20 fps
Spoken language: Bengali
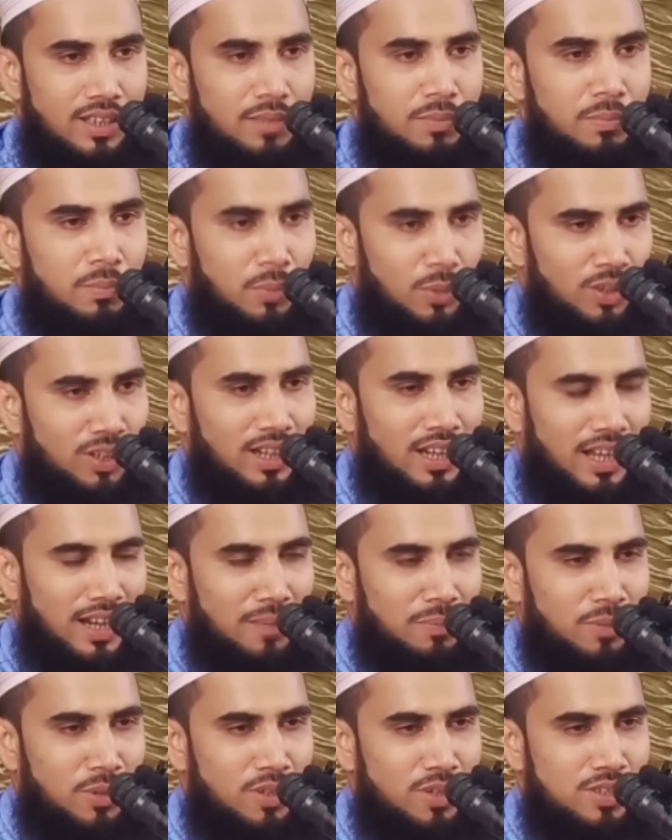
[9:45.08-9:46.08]
মন
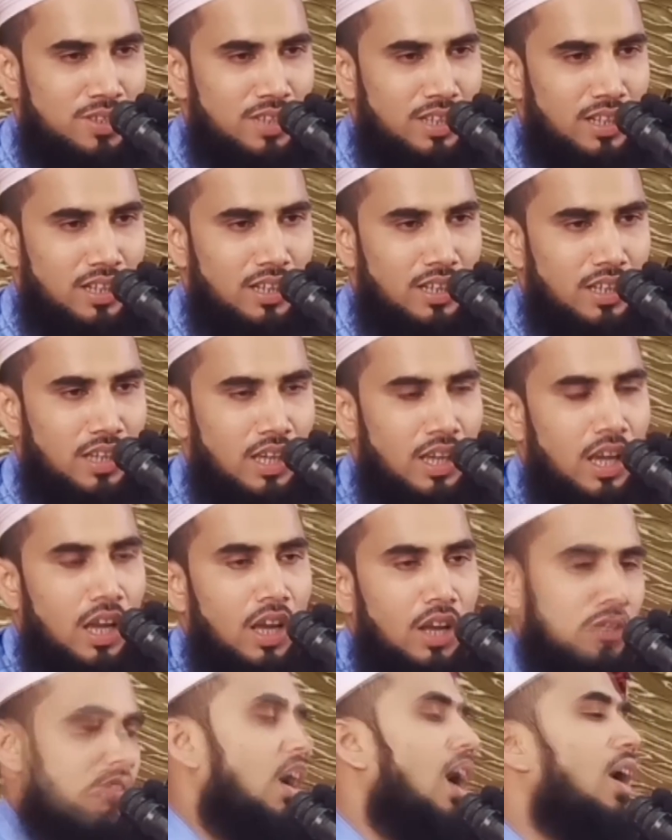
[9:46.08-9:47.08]
খারাপ করছেন
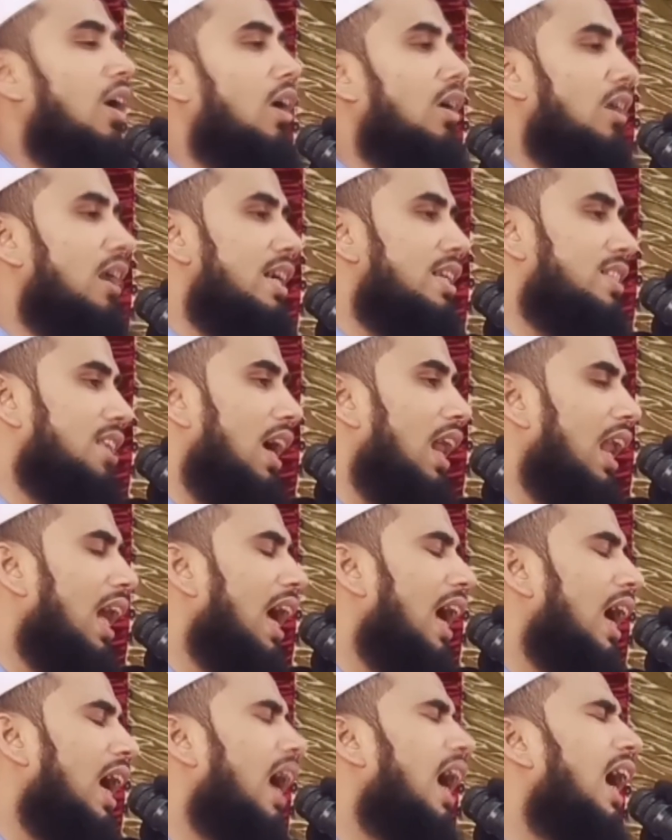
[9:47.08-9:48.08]
তখন ওই
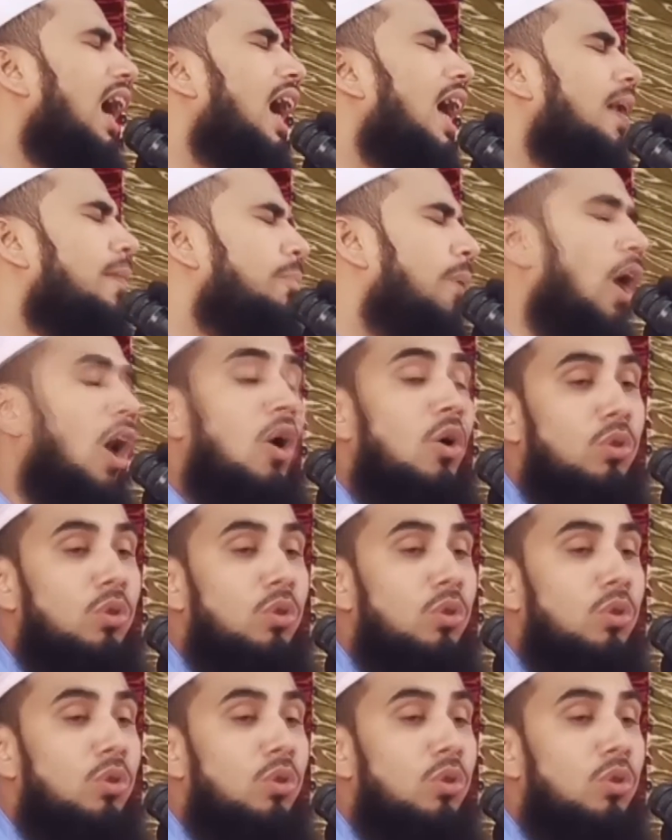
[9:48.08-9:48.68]
ছেলের বউ